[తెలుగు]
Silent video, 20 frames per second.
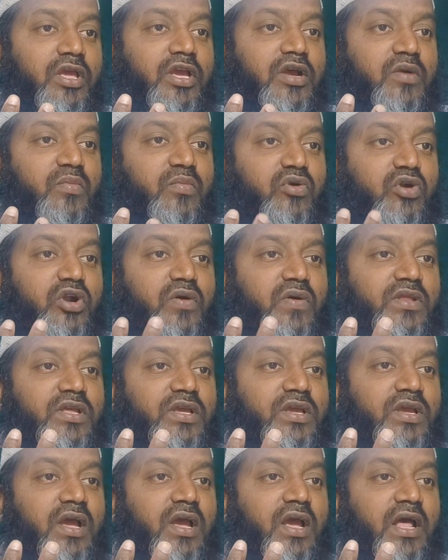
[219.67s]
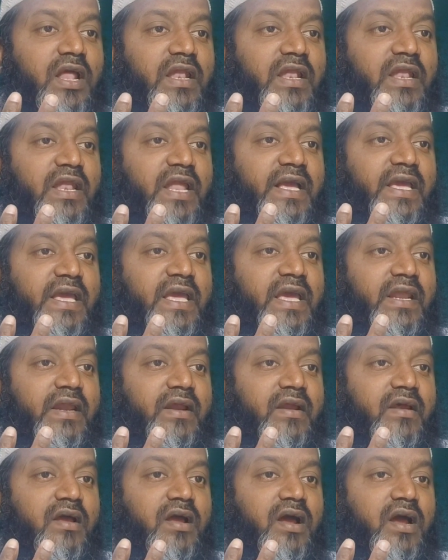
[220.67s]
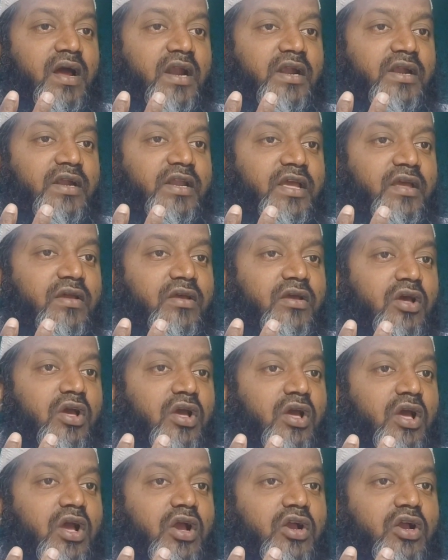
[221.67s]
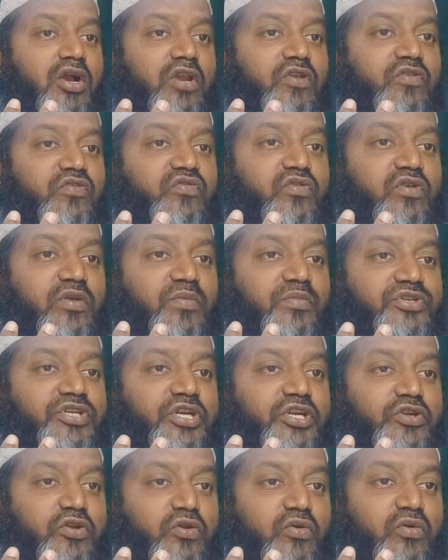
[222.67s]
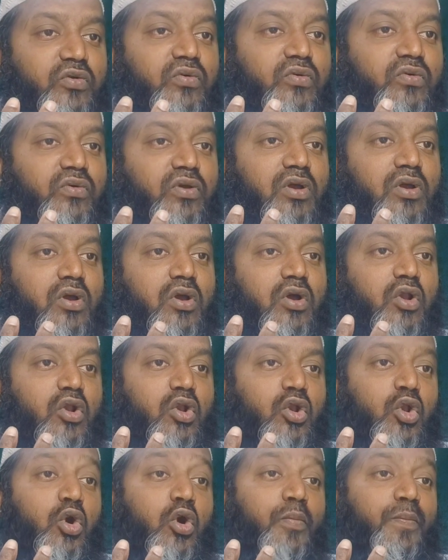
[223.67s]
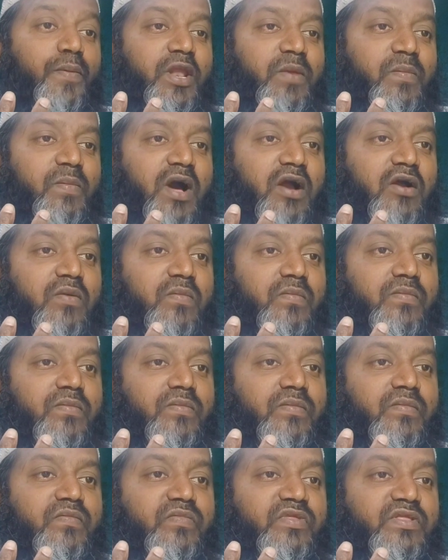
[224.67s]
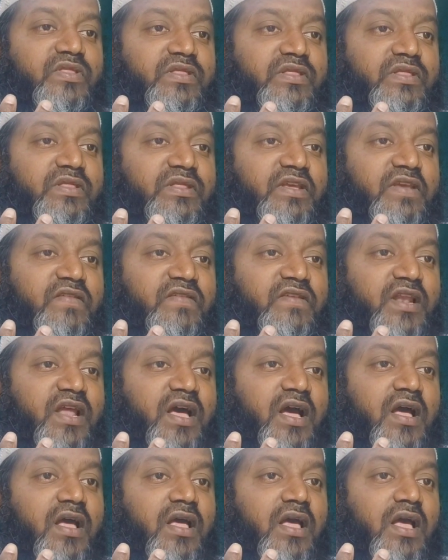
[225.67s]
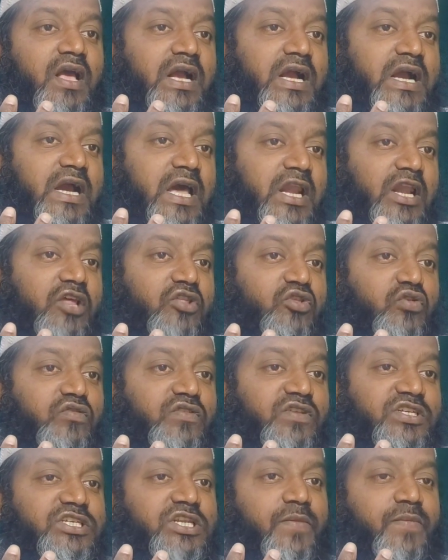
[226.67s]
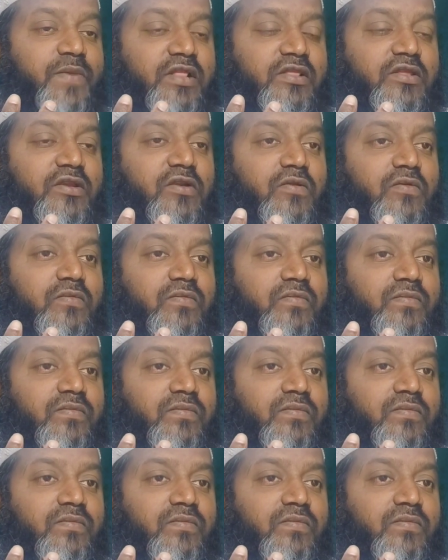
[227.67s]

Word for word: ఇక మూడవది నకీర్ అంటే ఖర్జూరం చెట్టును లోపలి భాగం తీసిన కర్రతో చేసిన పాత్రలు